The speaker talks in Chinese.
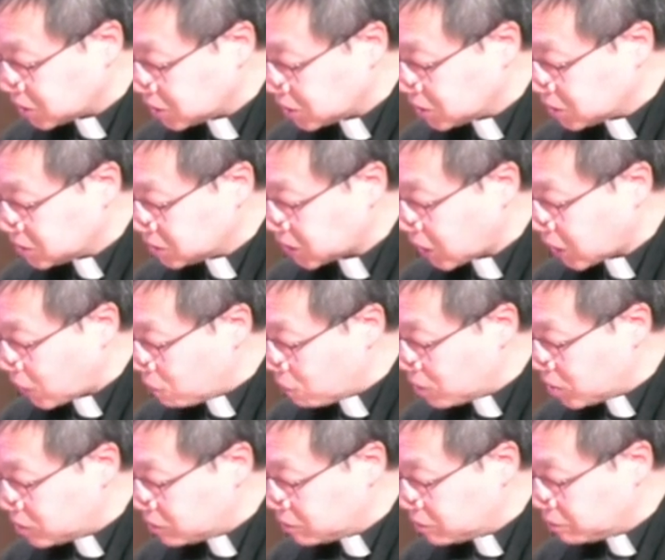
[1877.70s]
让我
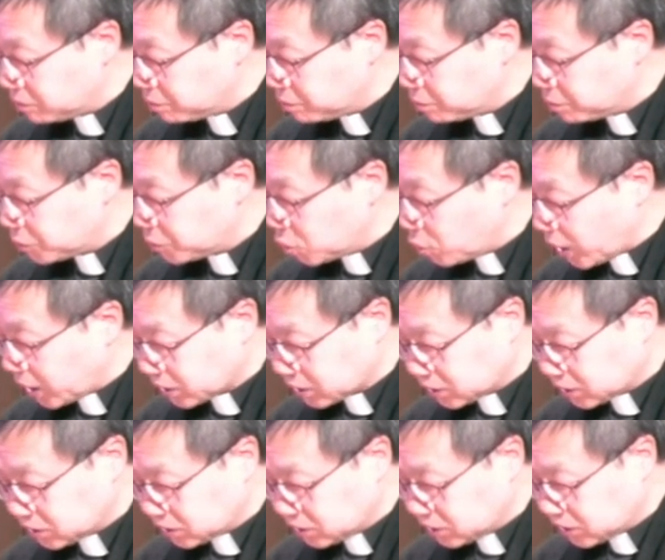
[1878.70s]
们不忘
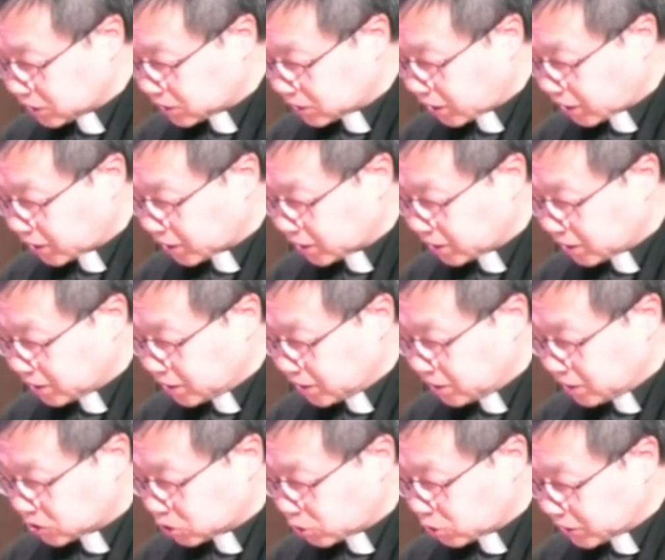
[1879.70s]
你在。
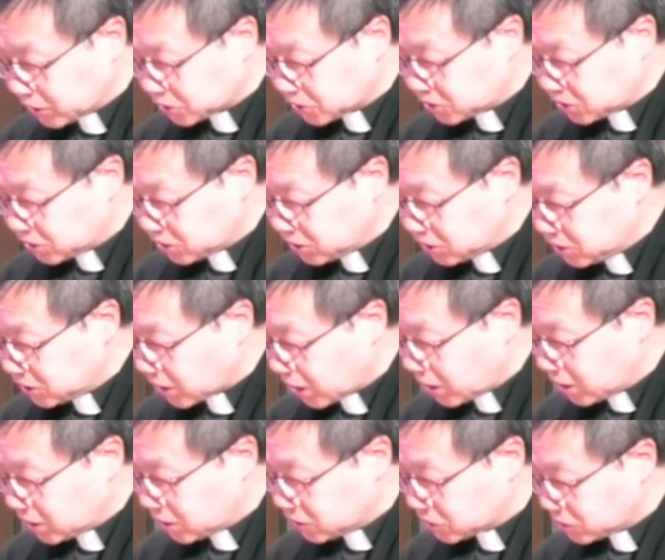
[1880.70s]
创世纪一章
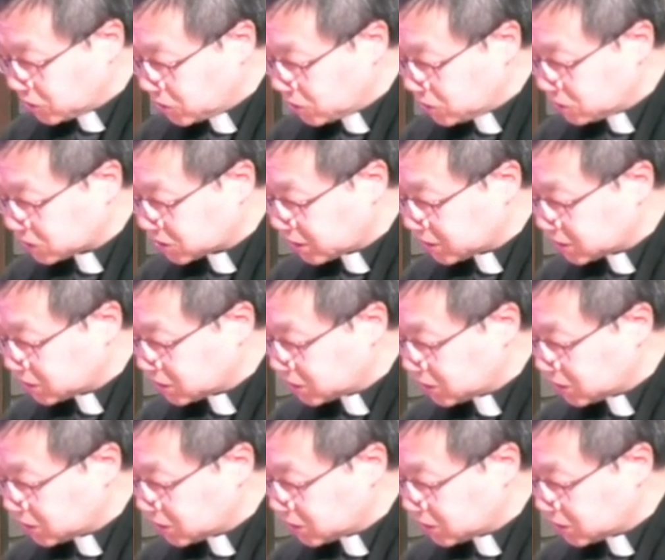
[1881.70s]
二十六、三十一节